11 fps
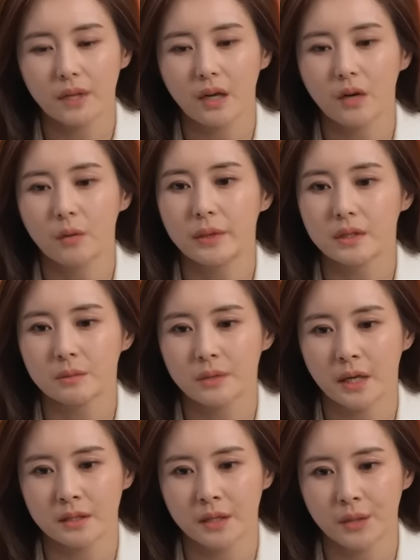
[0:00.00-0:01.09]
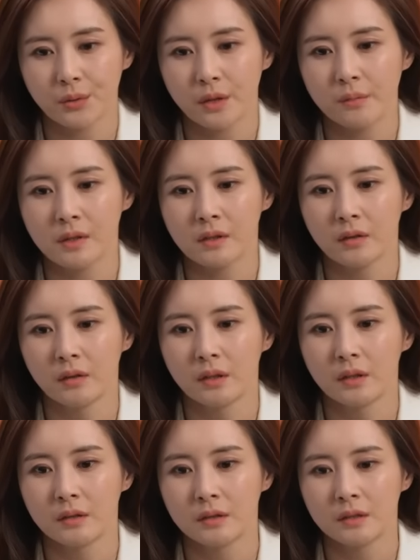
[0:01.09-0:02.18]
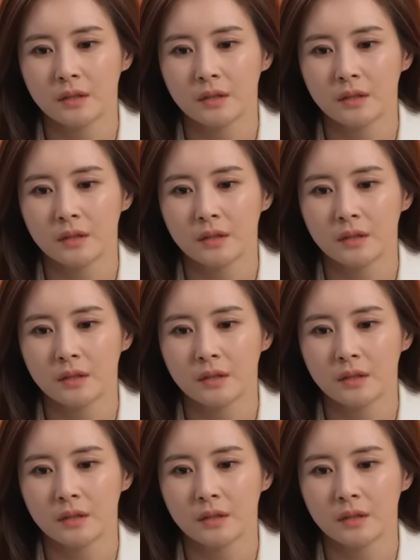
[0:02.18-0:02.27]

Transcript: 내가 옆에 있으면 당신 계속 힘들 거예요.